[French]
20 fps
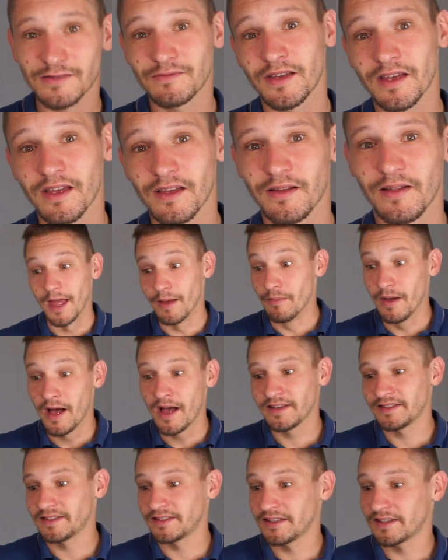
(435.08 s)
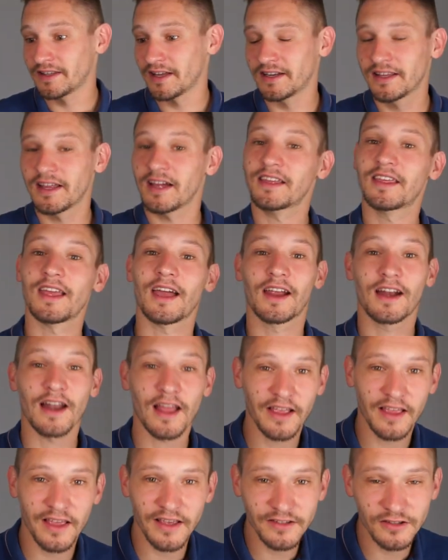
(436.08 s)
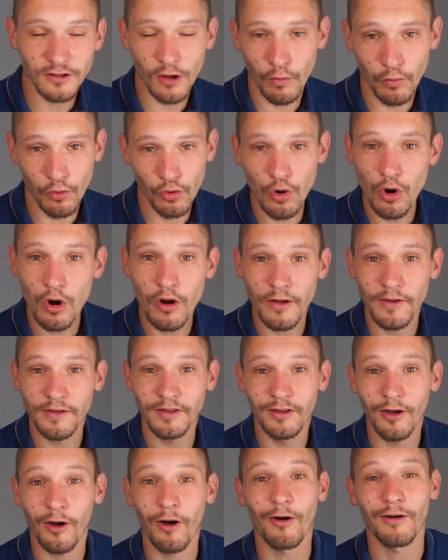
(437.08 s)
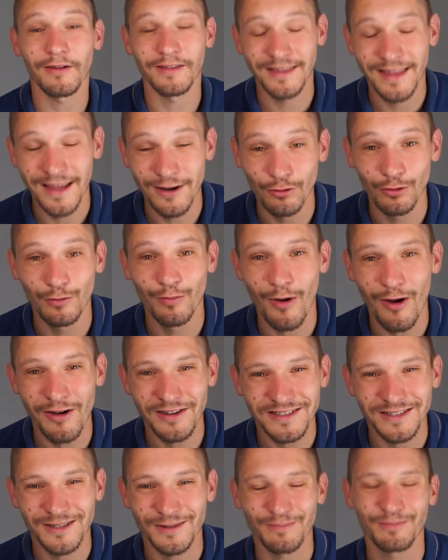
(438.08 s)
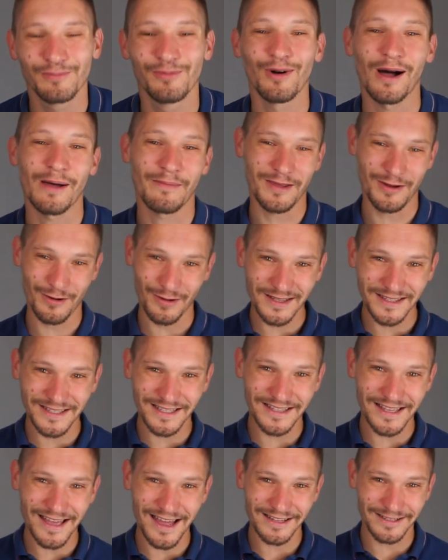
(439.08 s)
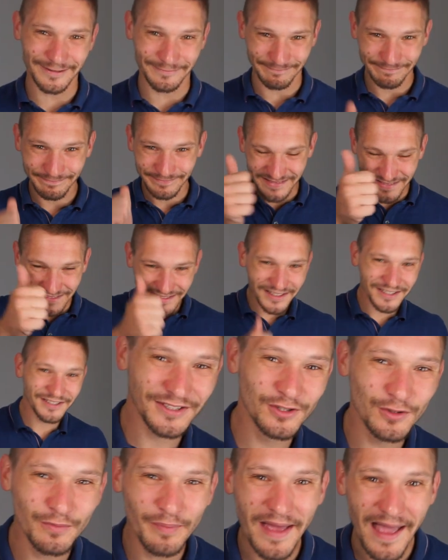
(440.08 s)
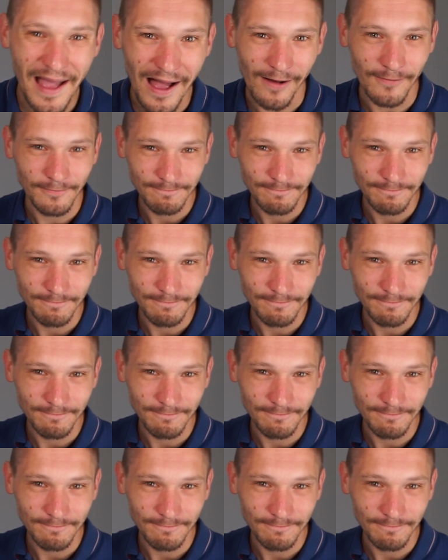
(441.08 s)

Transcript: se fait Eh bah, c'est quelqu'un qui a claqué 100 boules dans des loot box pour améliorer ses cartes. Super.